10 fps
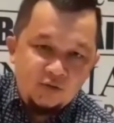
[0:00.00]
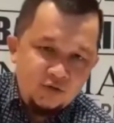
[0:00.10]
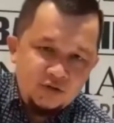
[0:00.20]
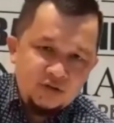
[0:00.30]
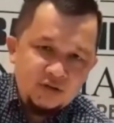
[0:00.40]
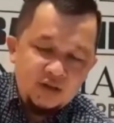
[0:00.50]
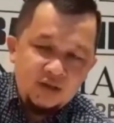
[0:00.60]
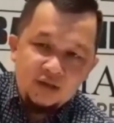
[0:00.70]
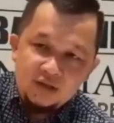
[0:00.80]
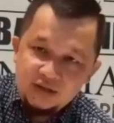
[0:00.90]
coach
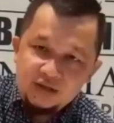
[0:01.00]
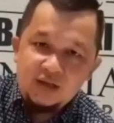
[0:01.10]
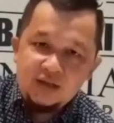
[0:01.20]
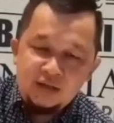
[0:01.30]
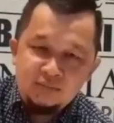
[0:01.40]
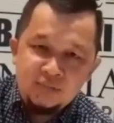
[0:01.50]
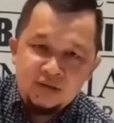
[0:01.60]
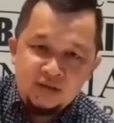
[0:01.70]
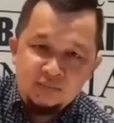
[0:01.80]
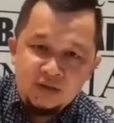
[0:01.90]
eh, kita akan
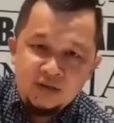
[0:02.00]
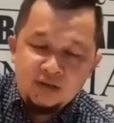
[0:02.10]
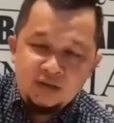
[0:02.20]
menerima